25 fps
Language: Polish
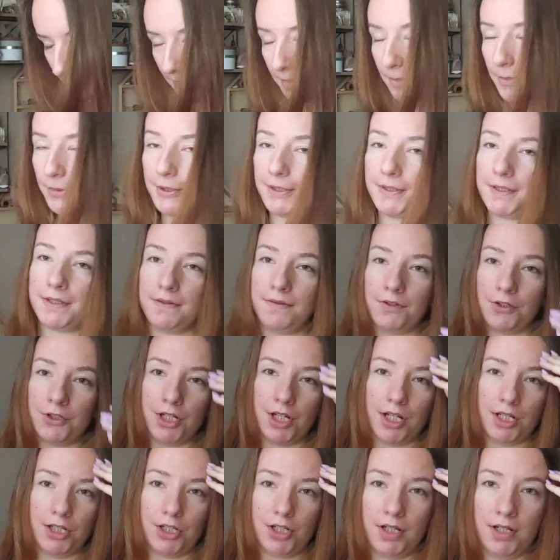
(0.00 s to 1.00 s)
mnie moje
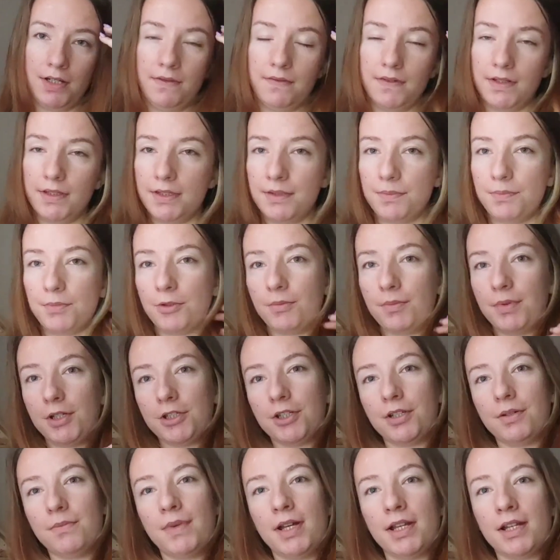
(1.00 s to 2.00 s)
zwierzaczki, więc
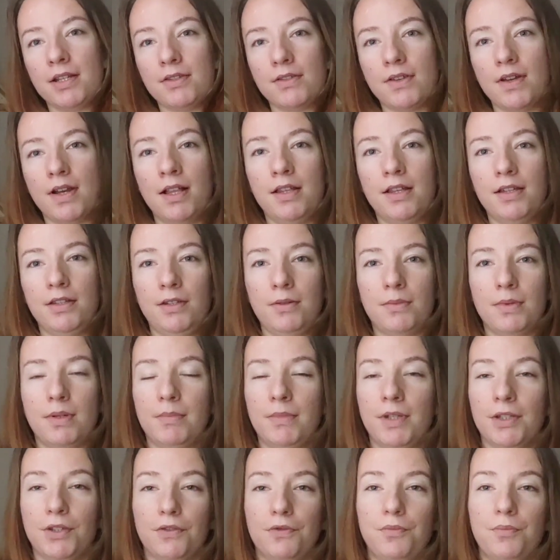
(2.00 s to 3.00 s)
przepraszam bardzo, ale nie
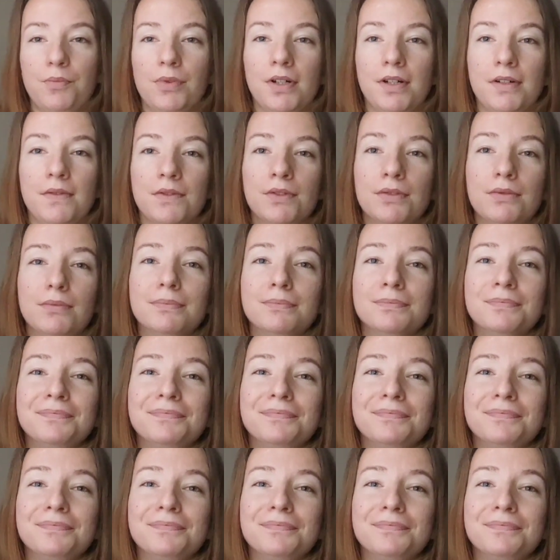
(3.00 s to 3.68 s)
mam na to wpływu.